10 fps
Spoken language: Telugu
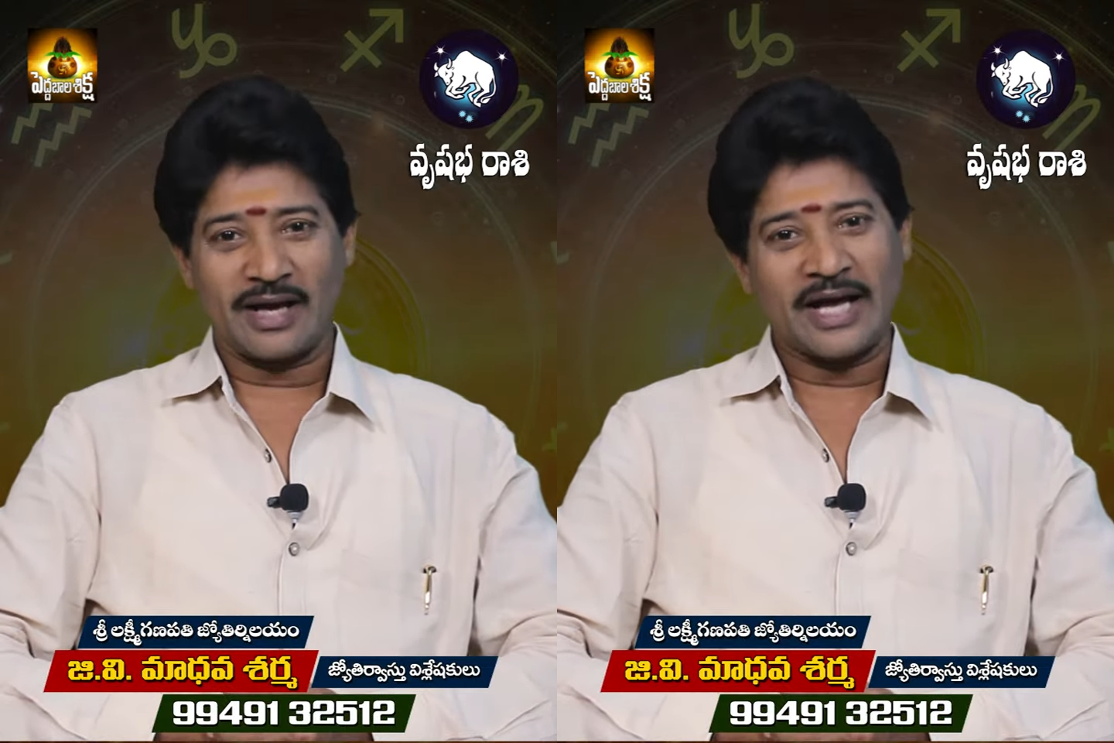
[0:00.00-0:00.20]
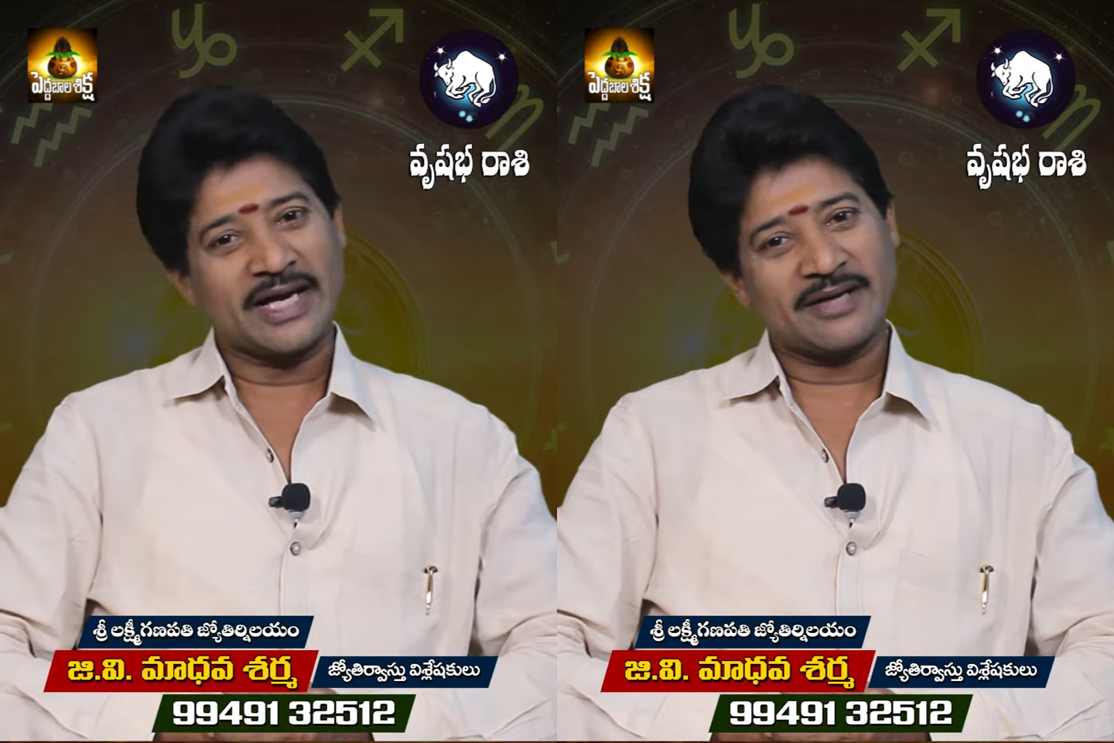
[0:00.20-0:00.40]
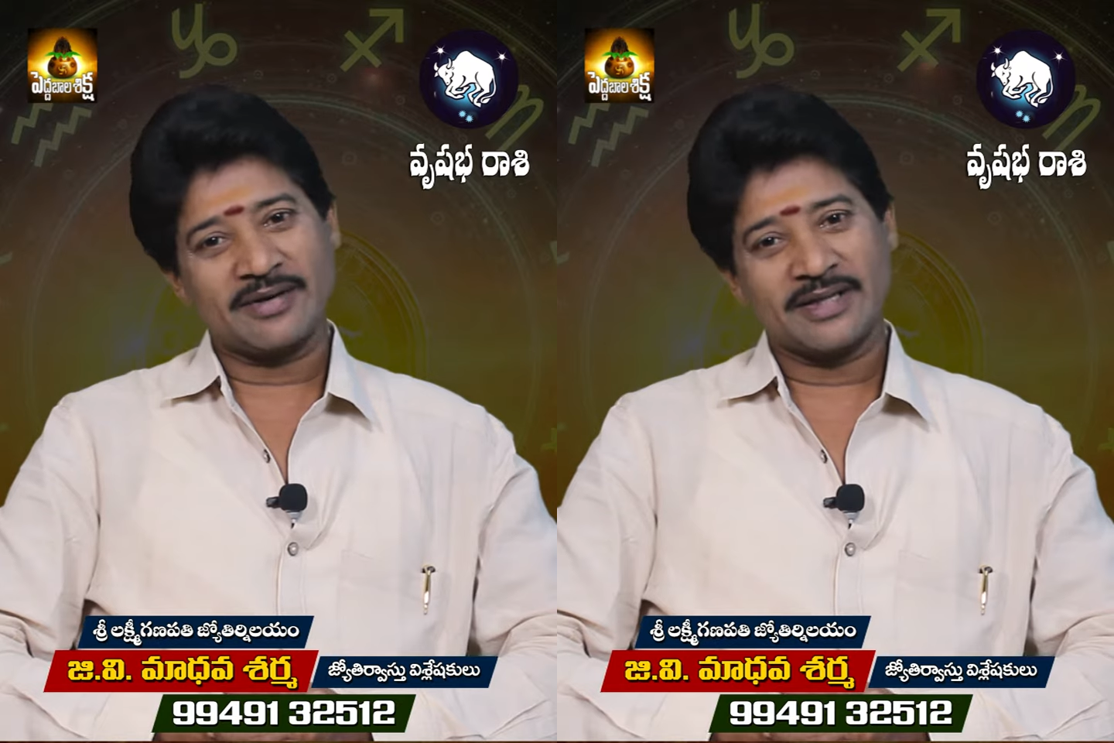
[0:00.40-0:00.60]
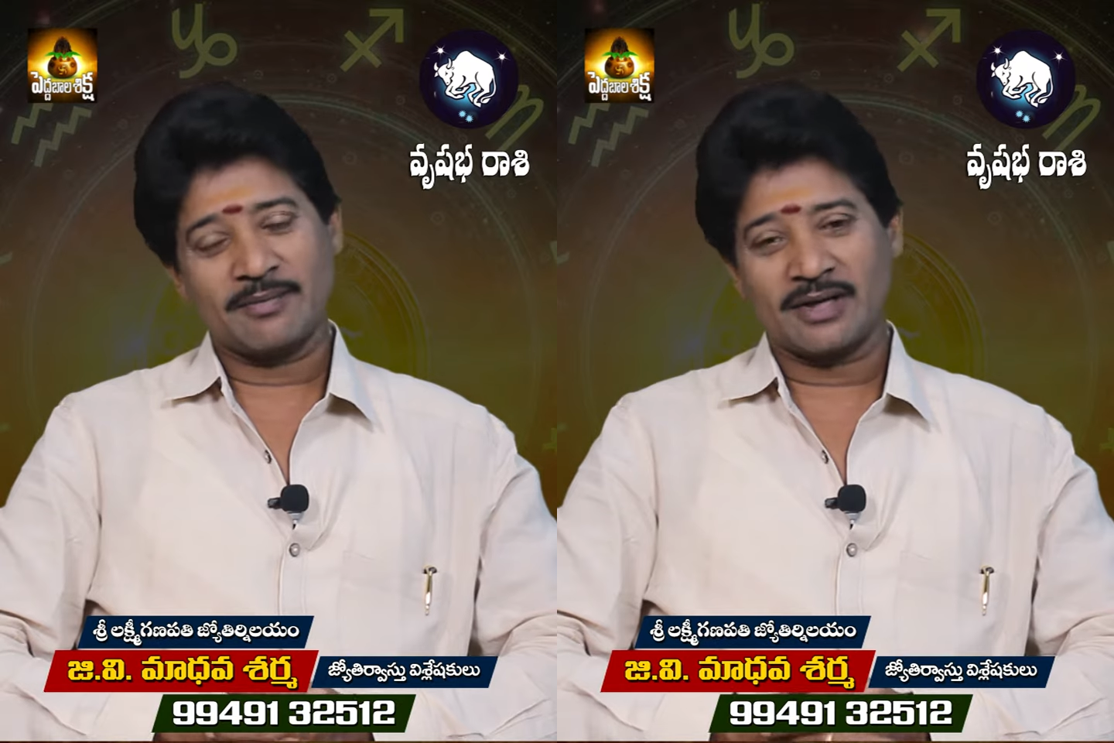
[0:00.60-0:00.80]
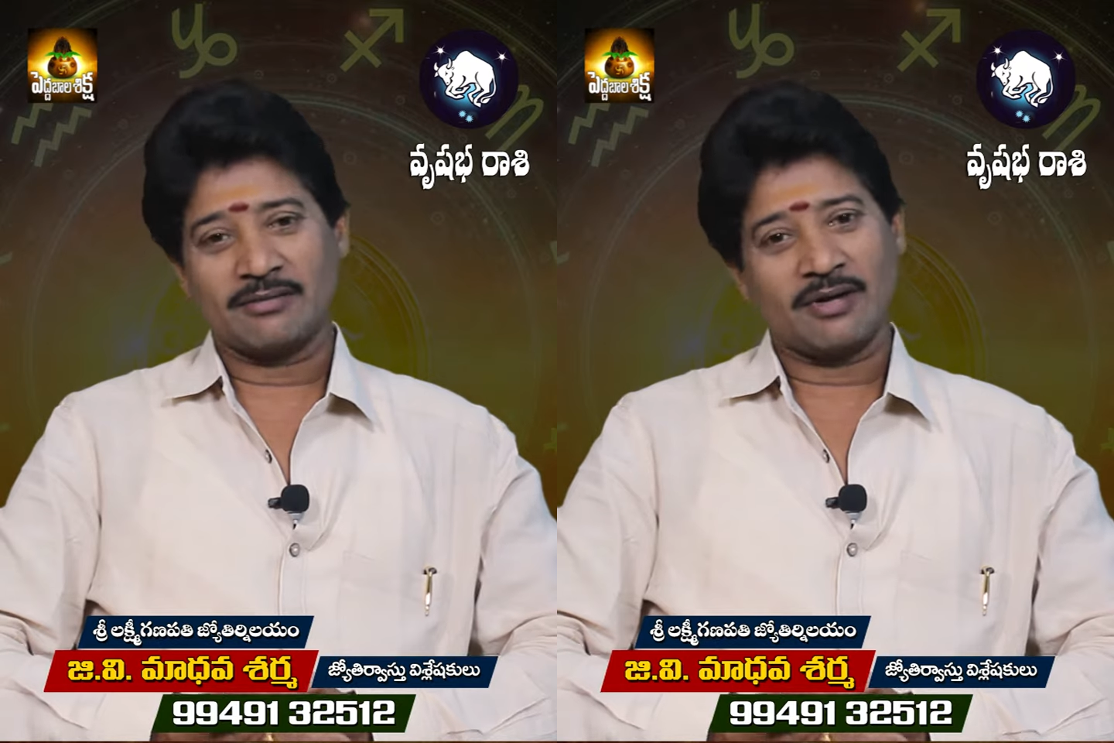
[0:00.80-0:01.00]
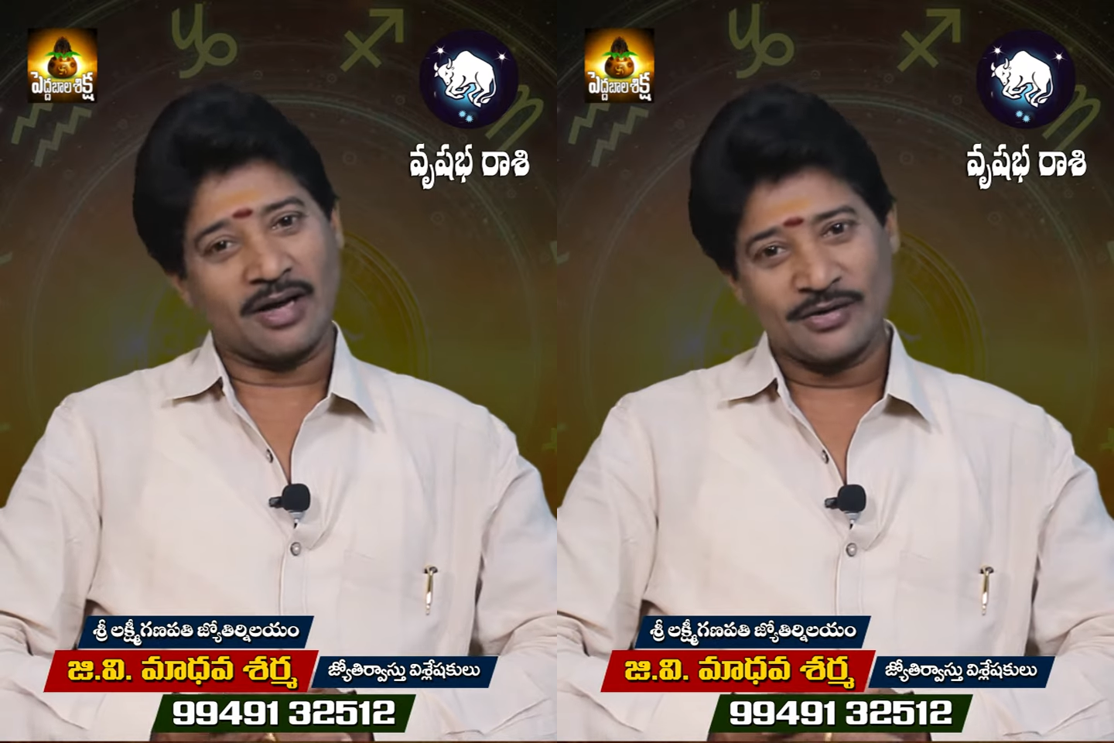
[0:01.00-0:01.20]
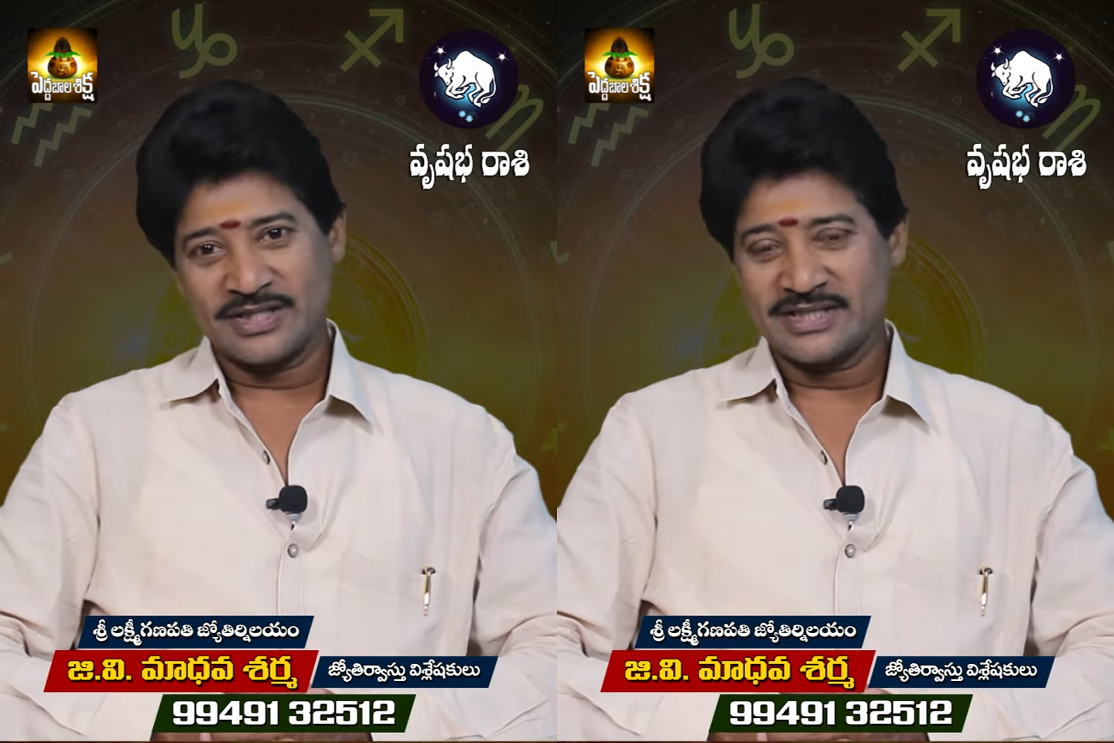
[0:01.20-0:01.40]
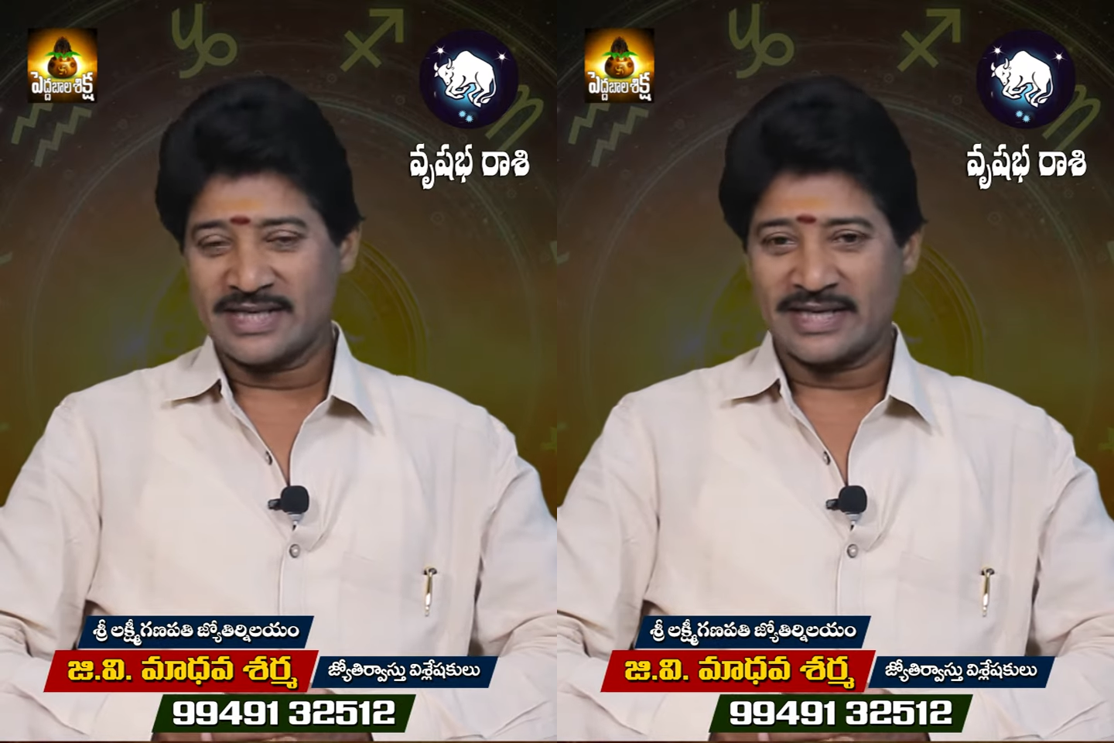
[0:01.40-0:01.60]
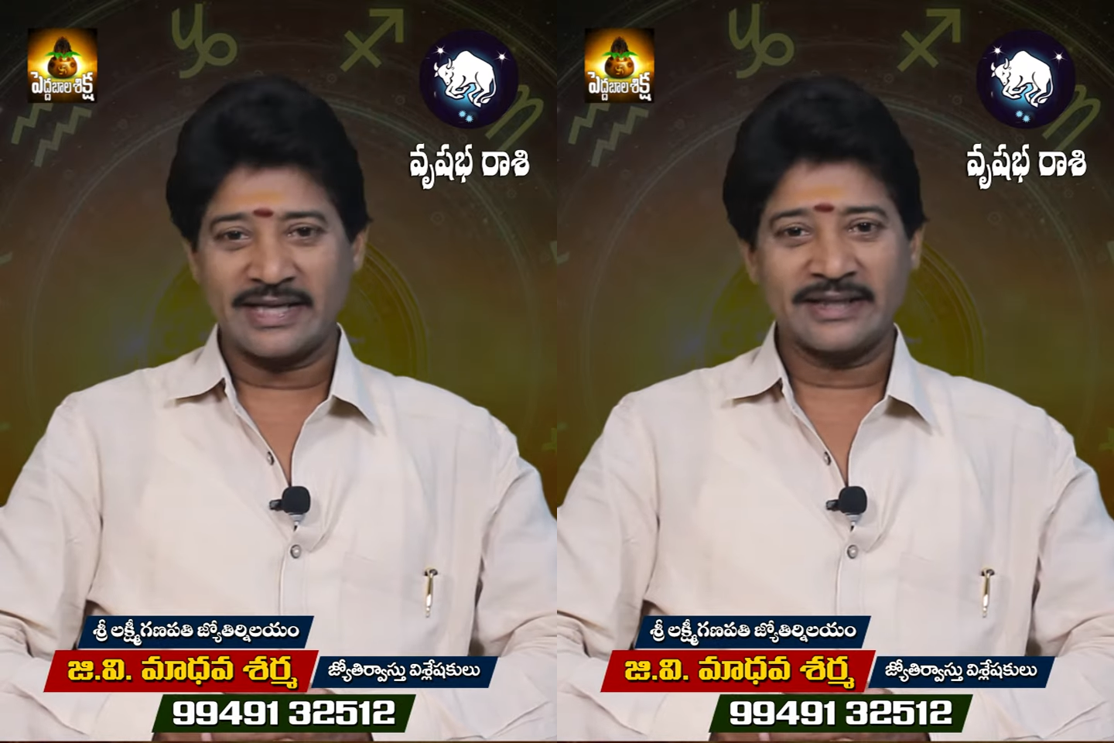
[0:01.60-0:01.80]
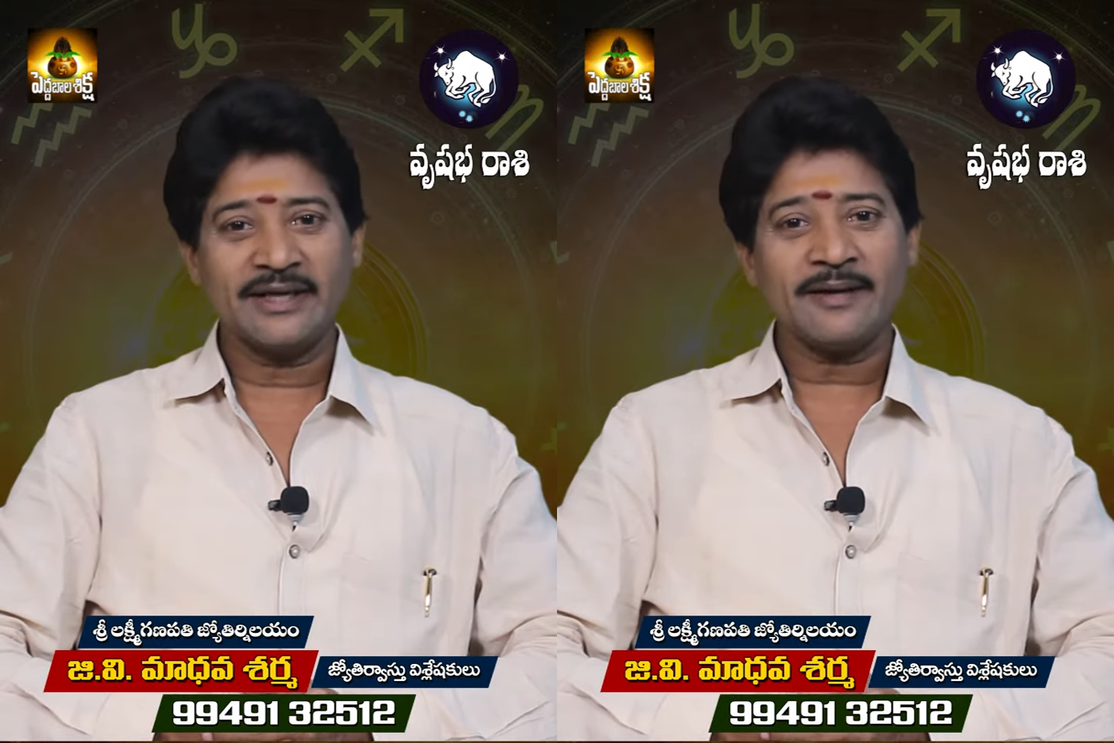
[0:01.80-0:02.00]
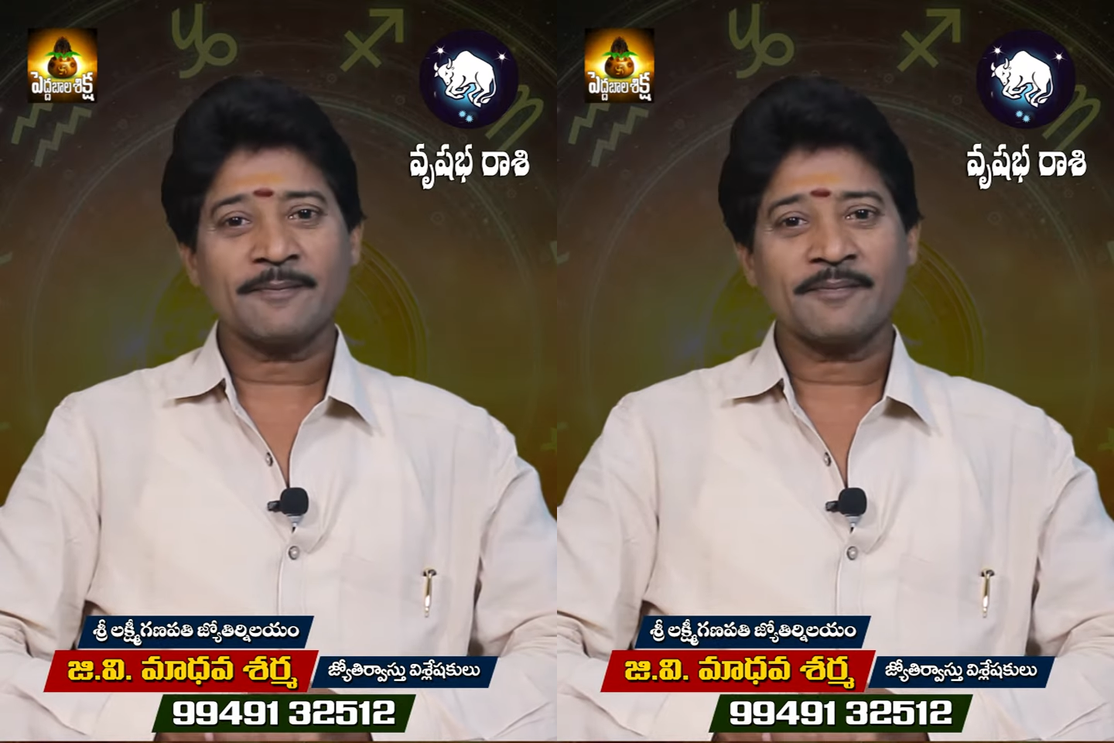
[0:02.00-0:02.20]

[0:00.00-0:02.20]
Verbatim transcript: అనేటువంటిది మనం ఆలోచించినట్లయితే